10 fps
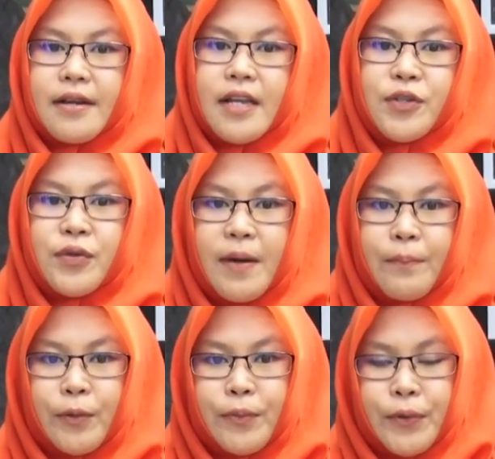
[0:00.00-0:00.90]
dan
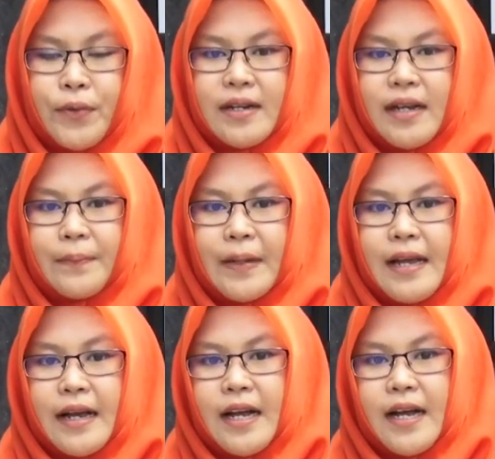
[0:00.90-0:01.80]
juga perburuan dan
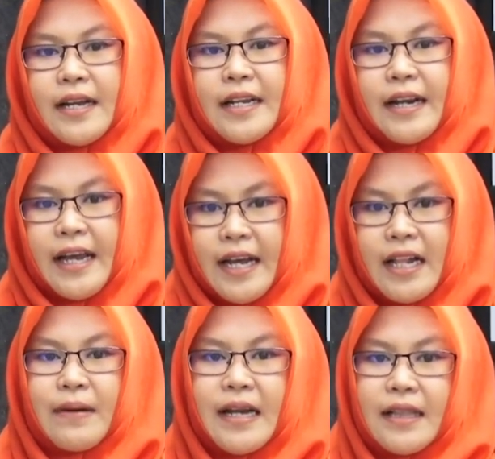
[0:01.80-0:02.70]
perdagangan
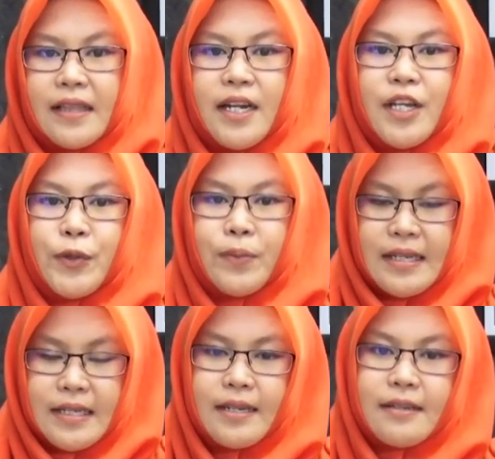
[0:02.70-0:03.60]
ilegal bekantan itu
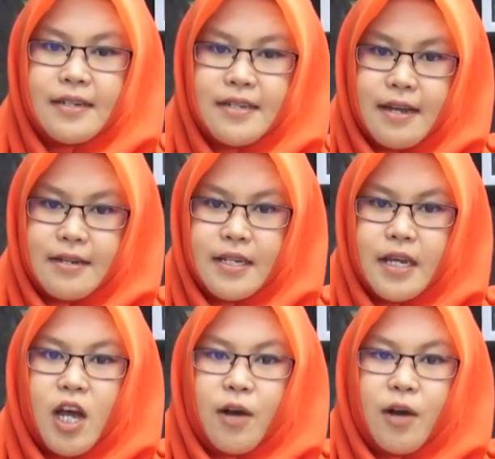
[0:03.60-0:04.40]
masih terjadi.